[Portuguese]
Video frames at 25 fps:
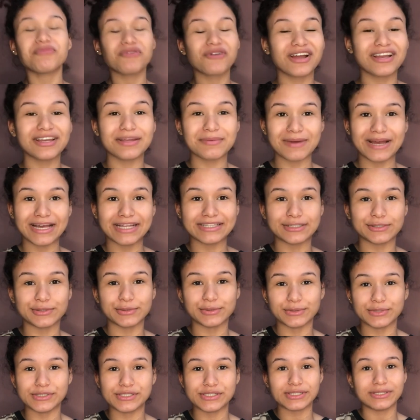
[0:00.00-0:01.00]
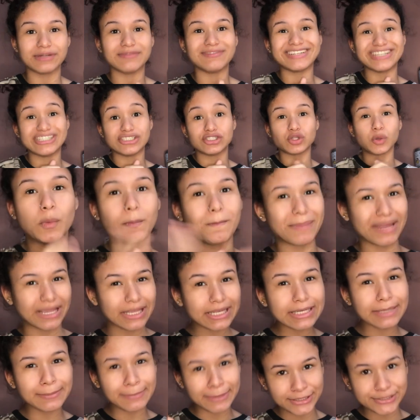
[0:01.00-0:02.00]
pouco animada hoje, então, na verdade tô bem
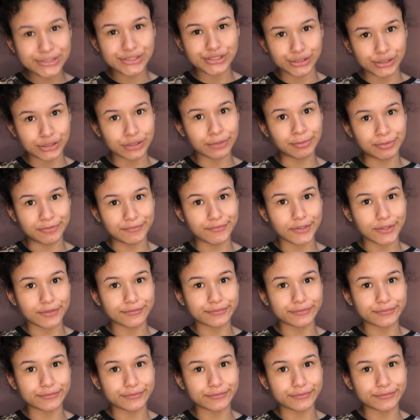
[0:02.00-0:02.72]
animadinha pra falar a